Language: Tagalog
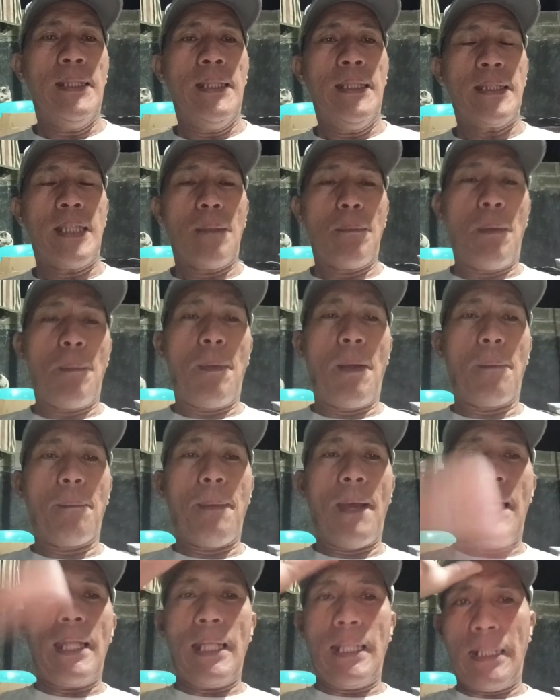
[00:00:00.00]
Isang
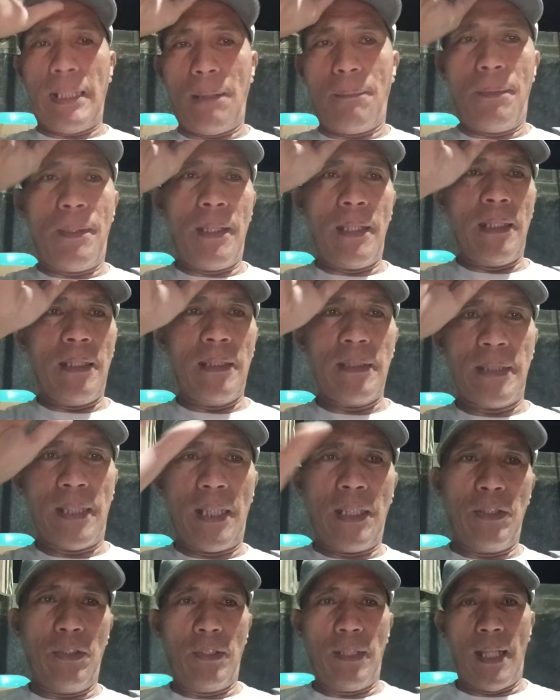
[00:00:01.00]
mapagpalang gabi sa
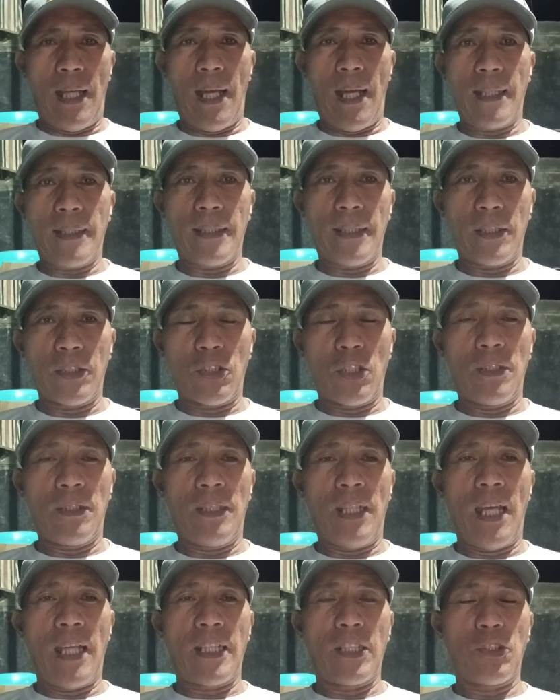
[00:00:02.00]
inyong lahat.
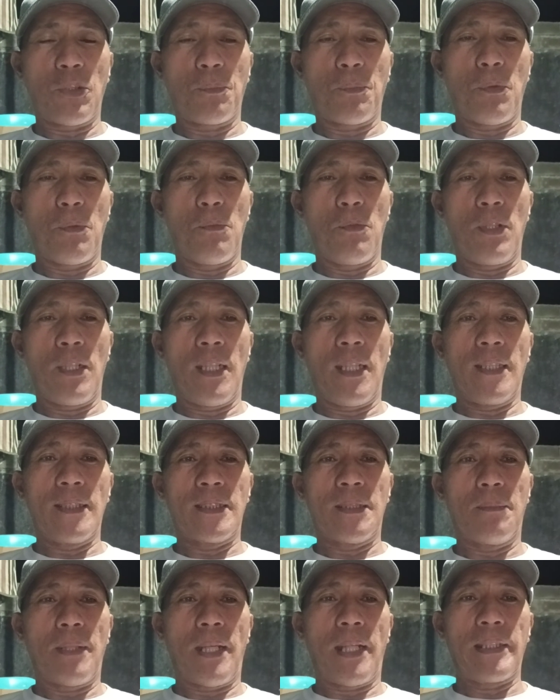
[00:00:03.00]
Narito pong muli
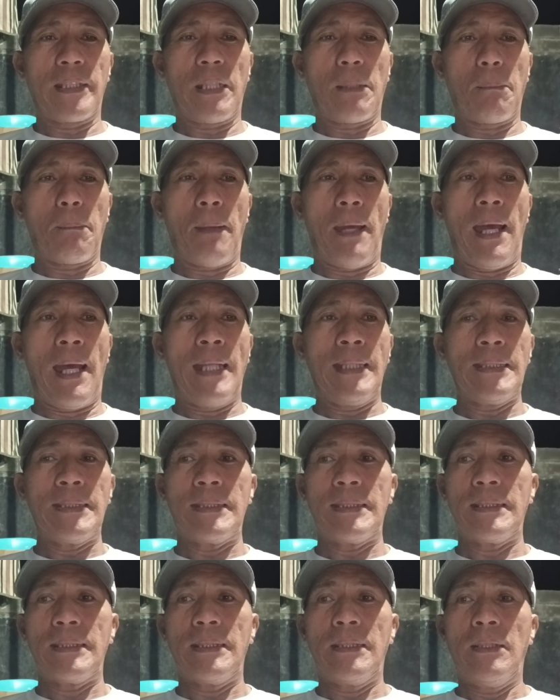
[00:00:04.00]
si Brother
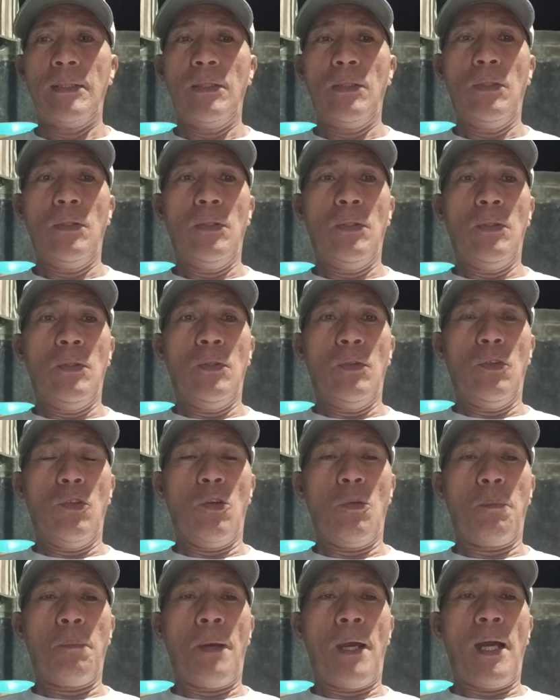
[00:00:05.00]
Paas
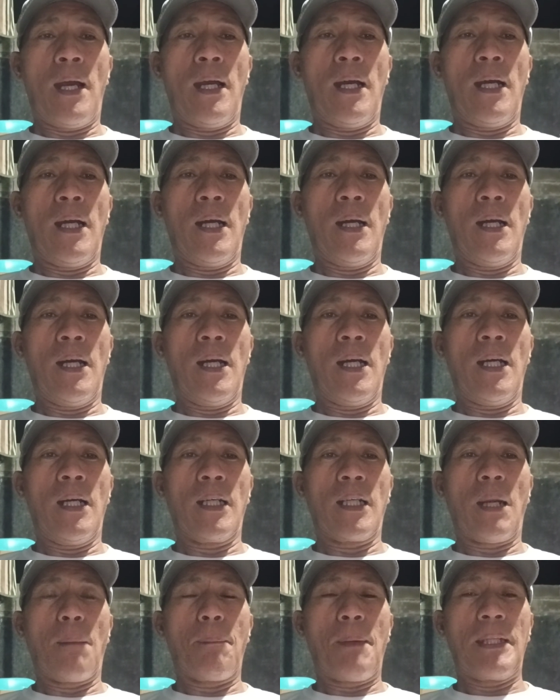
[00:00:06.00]
upang
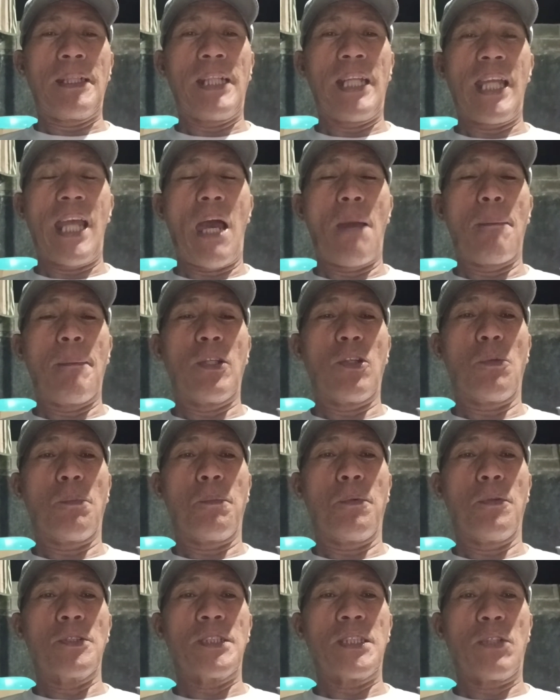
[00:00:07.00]
kapanayamin ko
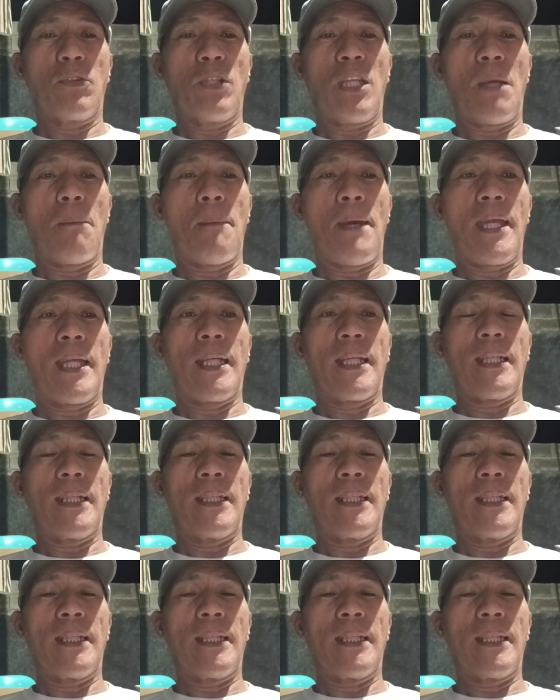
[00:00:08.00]
po si Kuya Mike